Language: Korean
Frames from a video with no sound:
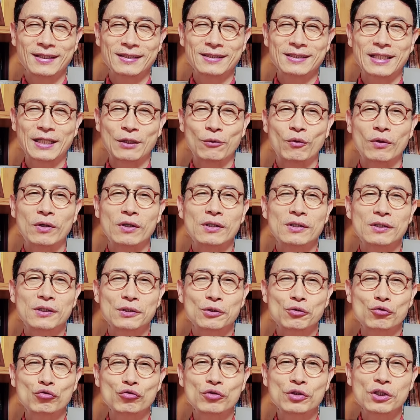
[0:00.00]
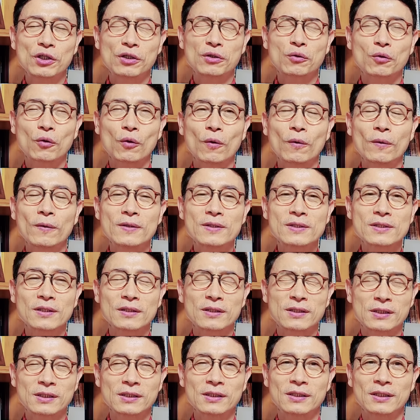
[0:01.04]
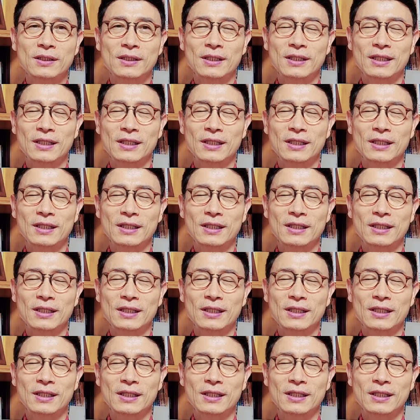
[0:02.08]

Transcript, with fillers: 자, 월드 유니언 콘서트